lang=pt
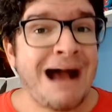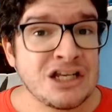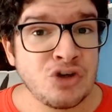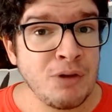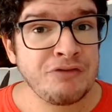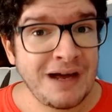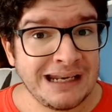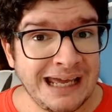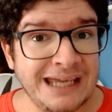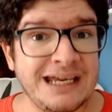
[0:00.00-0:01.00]
Mas como eu
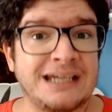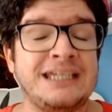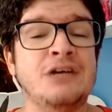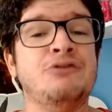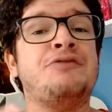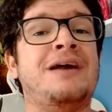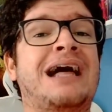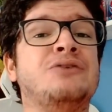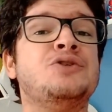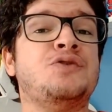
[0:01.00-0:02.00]
falei, aqui eu vou
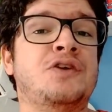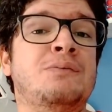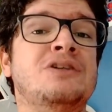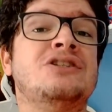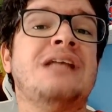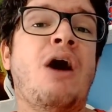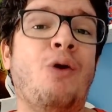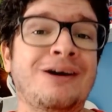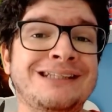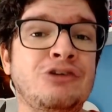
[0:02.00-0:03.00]
falar dos filmes na
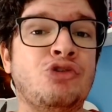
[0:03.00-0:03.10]
ordem